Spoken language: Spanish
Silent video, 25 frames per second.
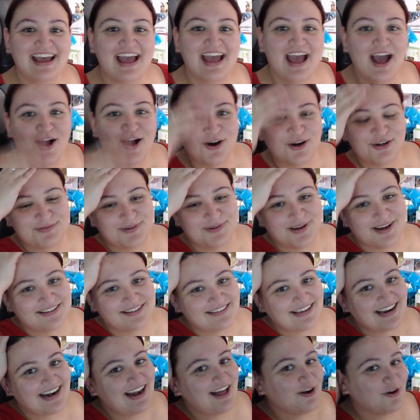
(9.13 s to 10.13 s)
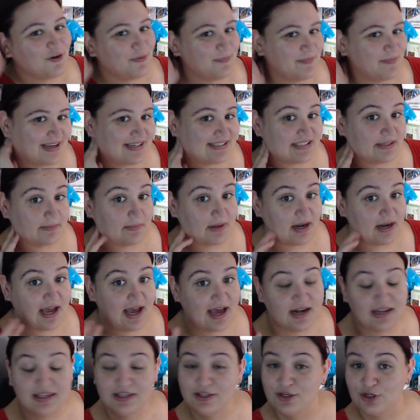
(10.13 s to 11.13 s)
Os vengo a traer la compra semanal
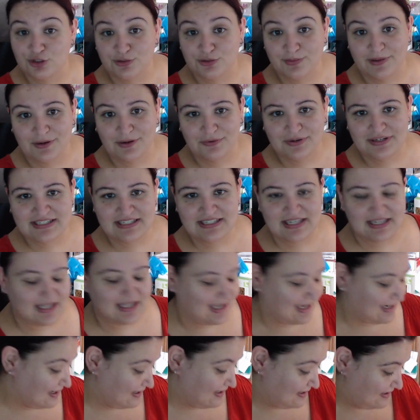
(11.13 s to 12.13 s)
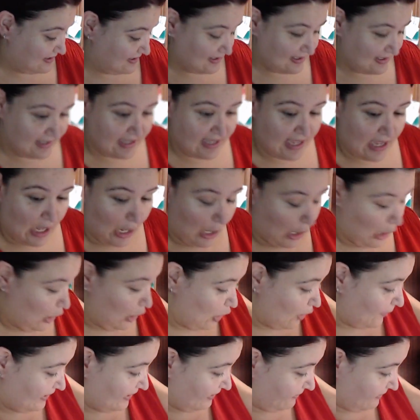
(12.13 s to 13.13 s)
y os vengo a enseñar Lo
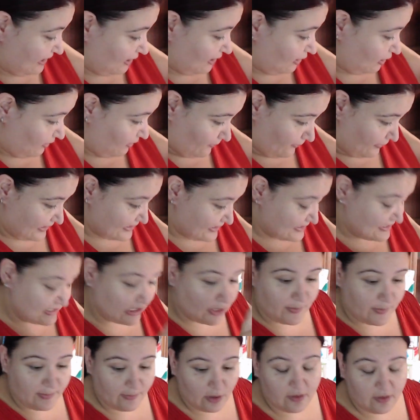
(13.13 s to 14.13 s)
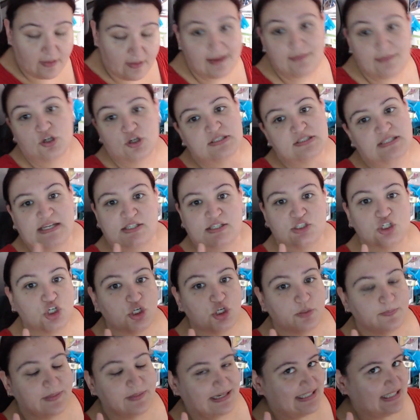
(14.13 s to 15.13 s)
primero, voy a enseñar primero de la bolsa Son
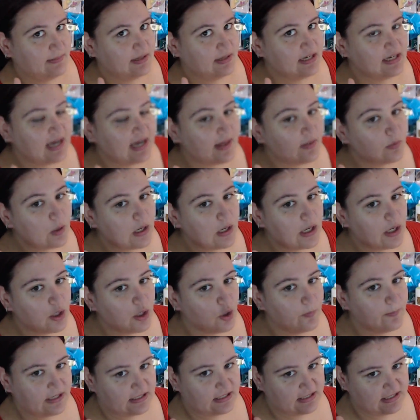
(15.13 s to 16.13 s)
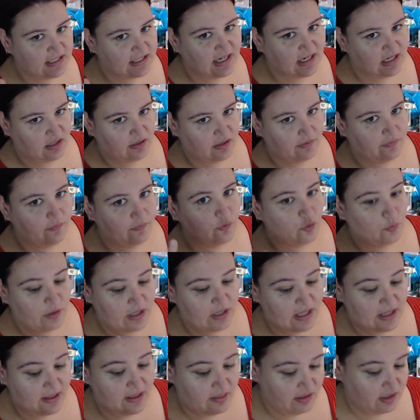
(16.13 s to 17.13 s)
compras de Mercadona y compras de Carrefour Voy
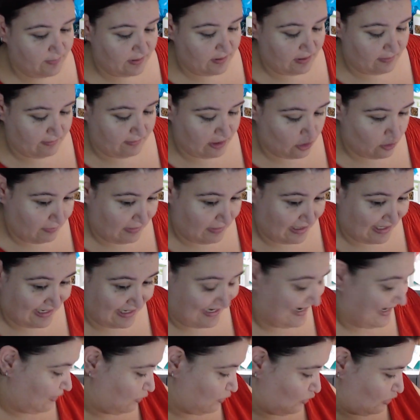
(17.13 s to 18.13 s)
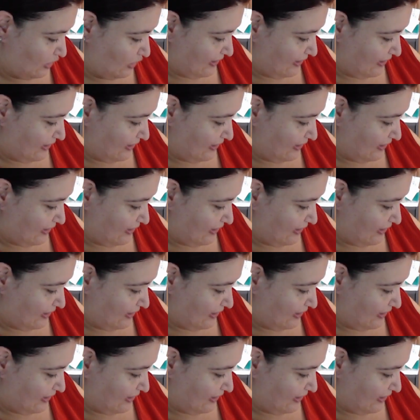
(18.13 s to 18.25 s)
a decir primero Mercadona